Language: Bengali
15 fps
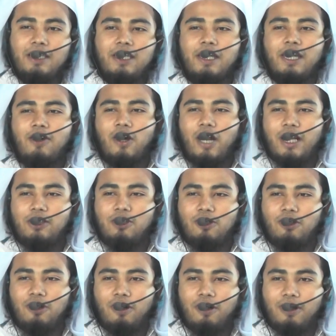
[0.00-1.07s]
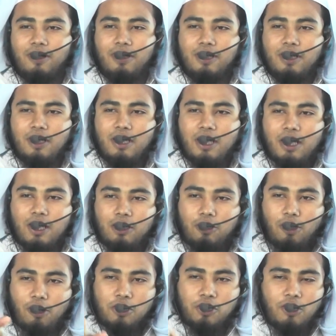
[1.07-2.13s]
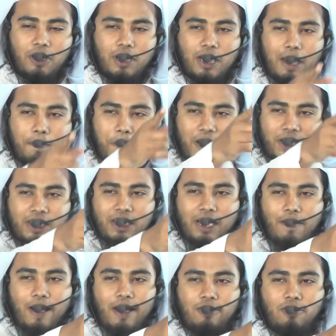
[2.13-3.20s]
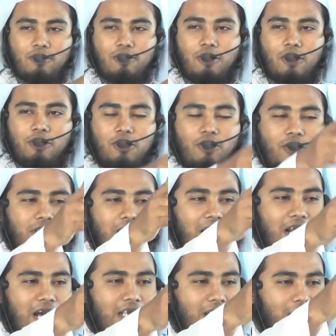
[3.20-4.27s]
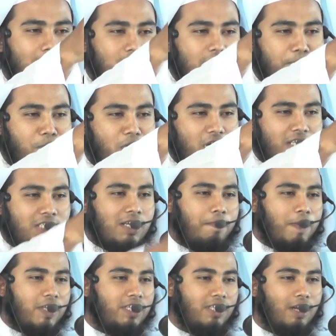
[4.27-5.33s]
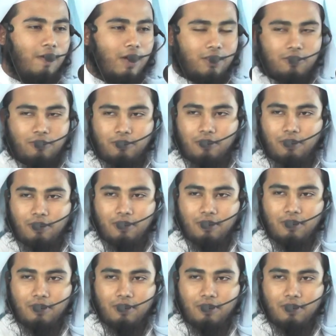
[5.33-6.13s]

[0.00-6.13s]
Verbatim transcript: যে কি করার জন্য দর্শককে ফাঁসি দেওয়ার জন্য জনতার আদালতে প্রকাশ্যে ফাঁসি দেওয়ার জন্য